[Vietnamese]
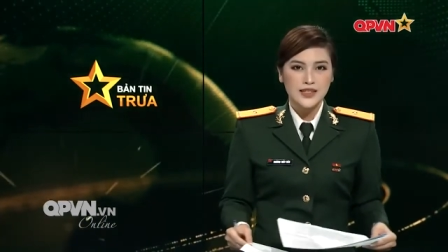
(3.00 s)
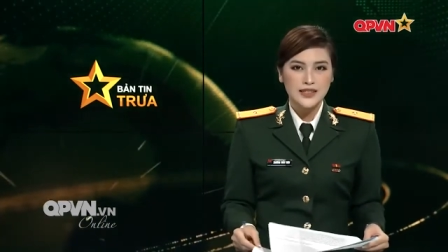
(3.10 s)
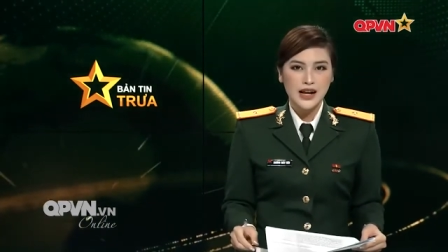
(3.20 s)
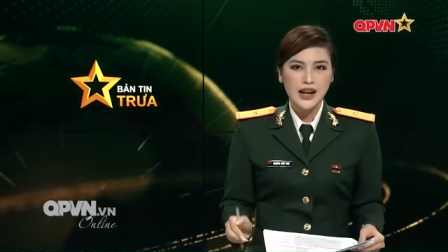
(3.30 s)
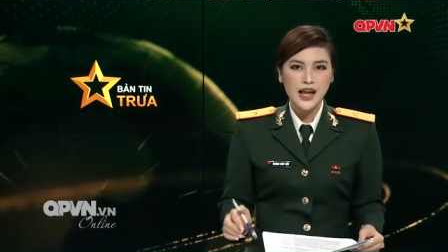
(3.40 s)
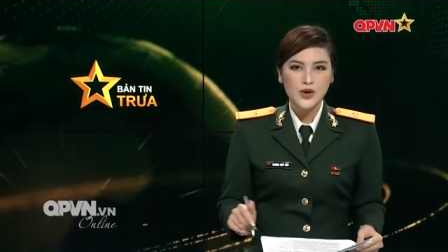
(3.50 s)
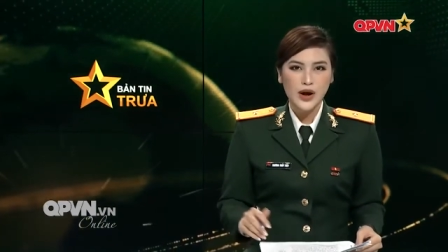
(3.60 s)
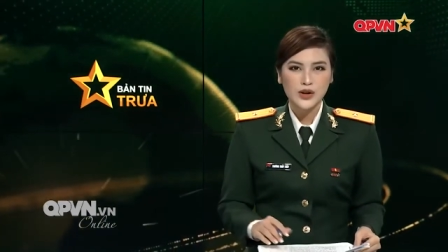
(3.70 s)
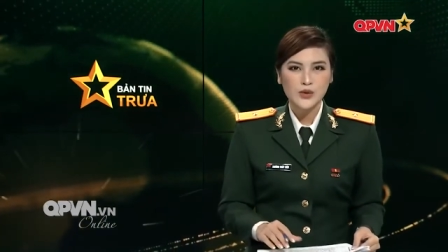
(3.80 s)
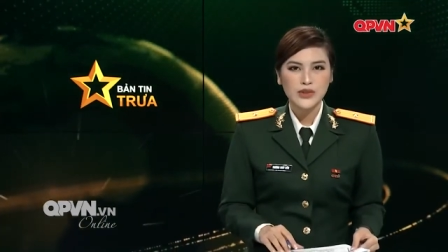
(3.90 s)
Sáng nay,
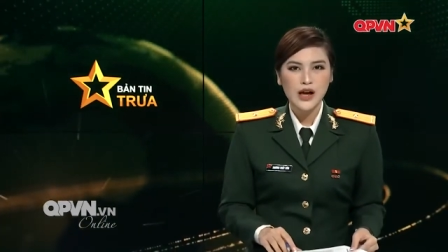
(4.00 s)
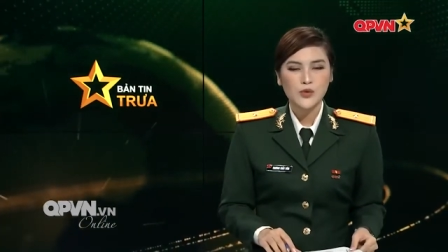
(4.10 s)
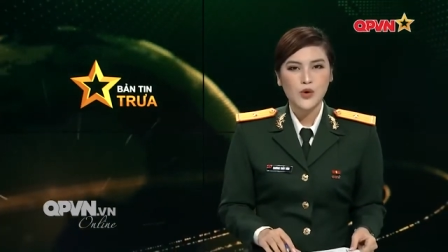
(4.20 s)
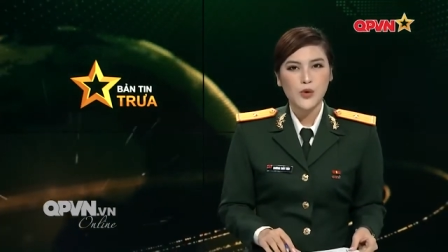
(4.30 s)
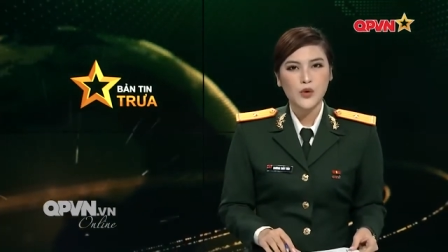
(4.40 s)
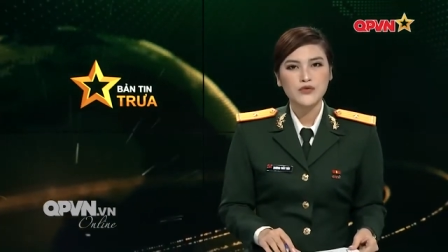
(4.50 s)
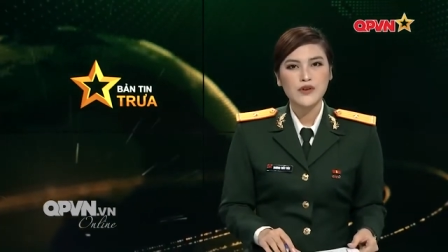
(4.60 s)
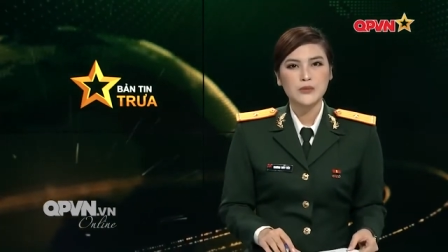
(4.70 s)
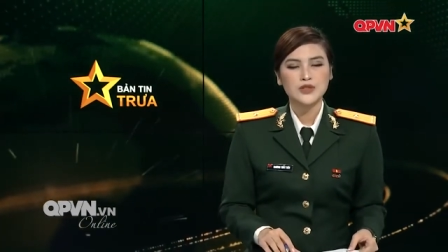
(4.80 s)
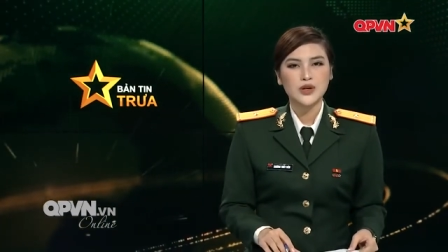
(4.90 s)
đoàn công tác của Bộ
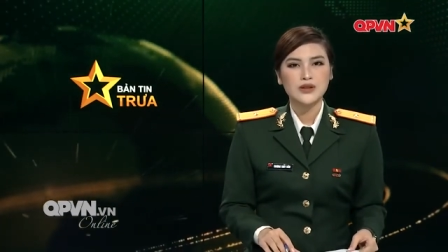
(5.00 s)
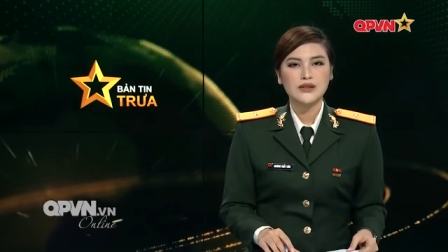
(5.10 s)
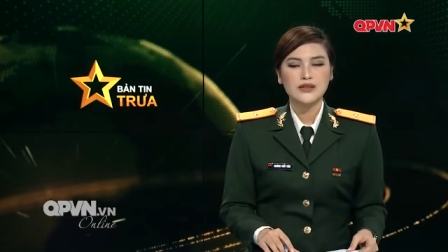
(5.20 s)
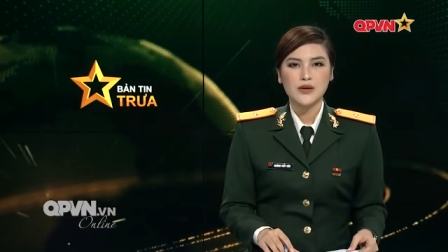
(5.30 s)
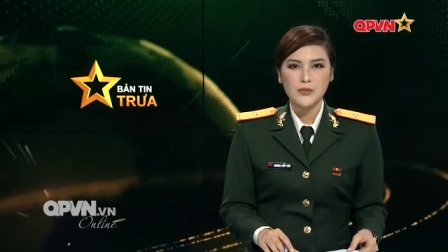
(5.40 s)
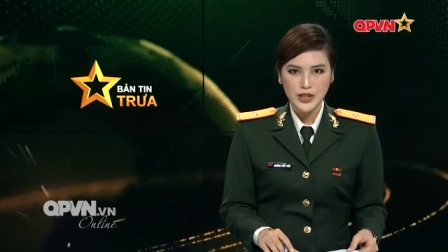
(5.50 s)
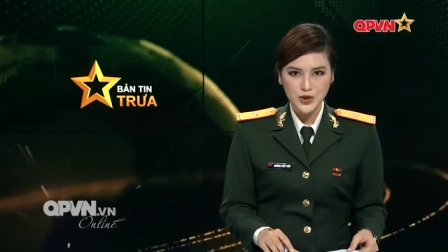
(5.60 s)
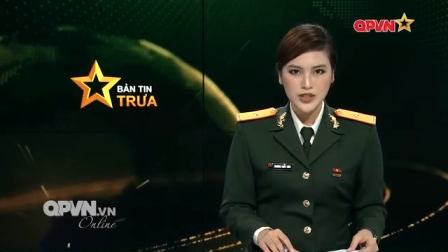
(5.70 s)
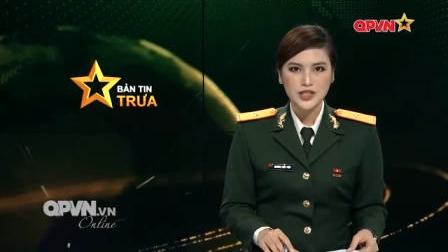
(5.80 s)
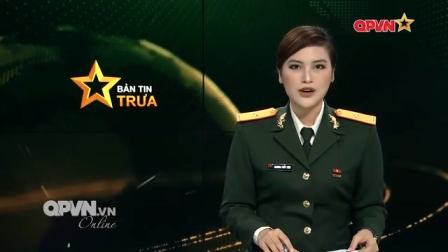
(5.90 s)
Quốc phòng do Thượng tướng
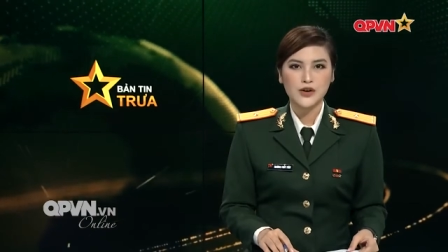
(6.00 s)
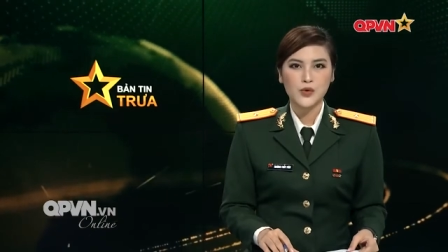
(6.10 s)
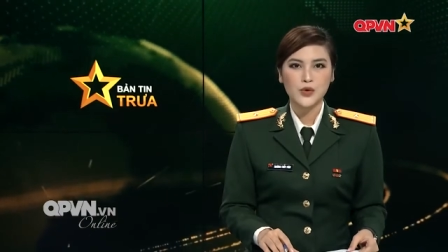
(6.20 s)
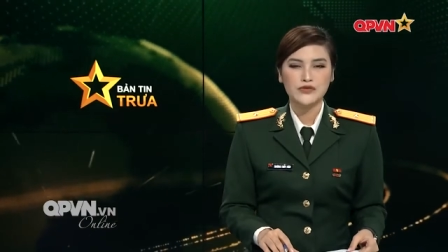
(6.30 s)
Bế Xuân Trường,